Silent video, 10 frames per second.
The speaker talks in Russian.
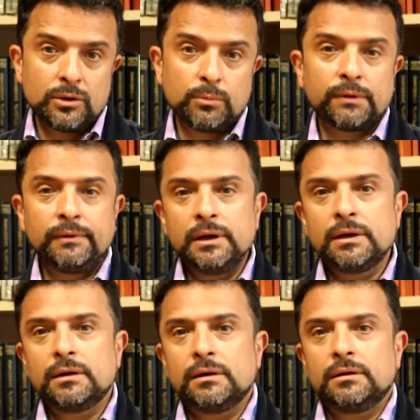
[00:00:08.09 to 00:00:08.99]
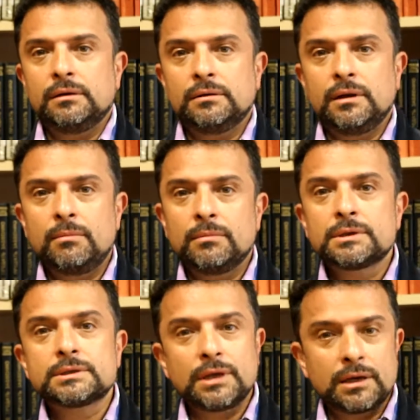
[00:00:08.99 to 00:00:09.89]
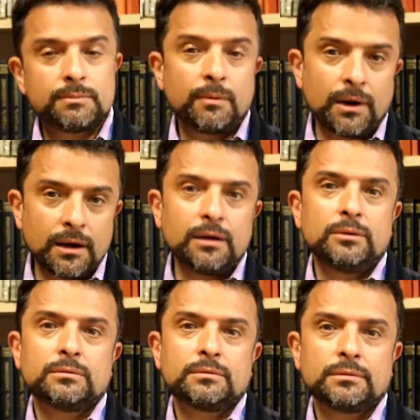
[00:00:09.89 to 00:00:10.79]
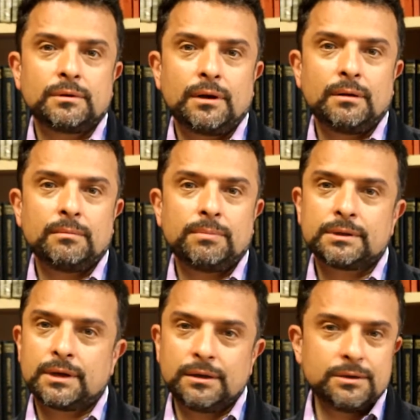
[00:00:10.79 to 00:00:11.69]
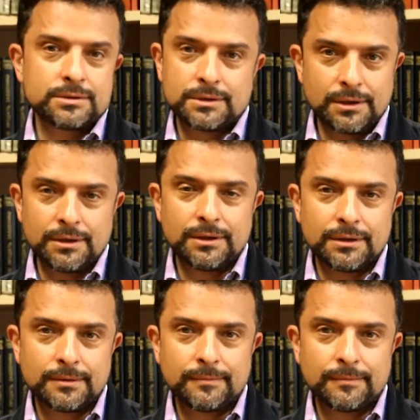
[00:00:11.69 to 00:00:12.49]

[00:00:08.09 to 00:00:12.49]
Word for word: Но про великое нам знать помогают, а про трагическое нет.